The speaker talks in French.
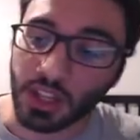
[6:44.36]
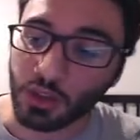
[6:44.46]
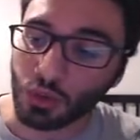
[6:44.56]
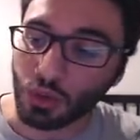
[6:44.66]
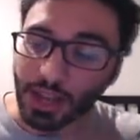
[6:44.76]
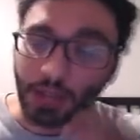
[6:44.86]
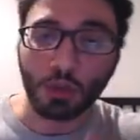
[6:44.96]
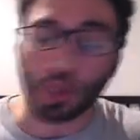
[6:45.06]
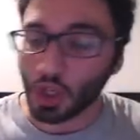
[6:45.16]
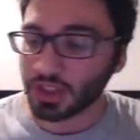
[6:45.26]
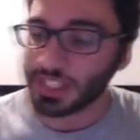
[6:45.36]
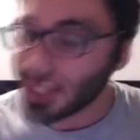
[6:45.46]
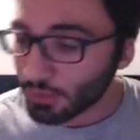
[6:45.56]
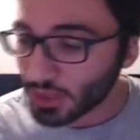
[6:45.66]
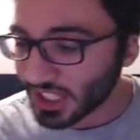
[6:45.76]
du coup avec le cut des
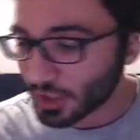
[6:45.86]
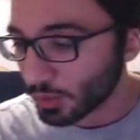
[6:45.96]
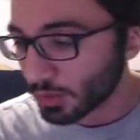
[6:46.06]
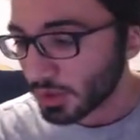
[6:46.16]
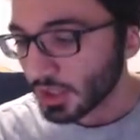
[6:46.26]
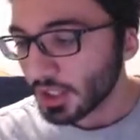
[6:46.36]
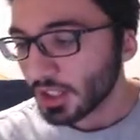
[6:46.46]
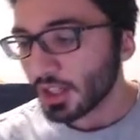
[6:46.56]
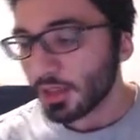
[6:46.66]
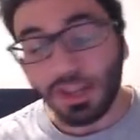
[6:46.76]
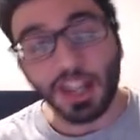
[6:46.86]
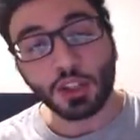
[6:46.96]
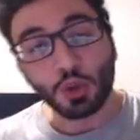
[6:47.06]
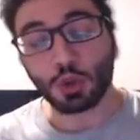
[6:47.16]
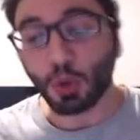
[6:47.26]
invocations. Mais là,
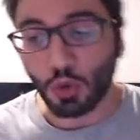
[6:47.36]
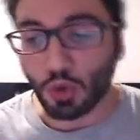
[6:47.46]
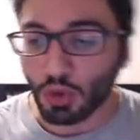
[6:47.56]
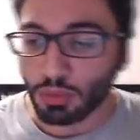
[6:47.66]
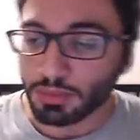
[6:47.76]
je suis sur YouTube.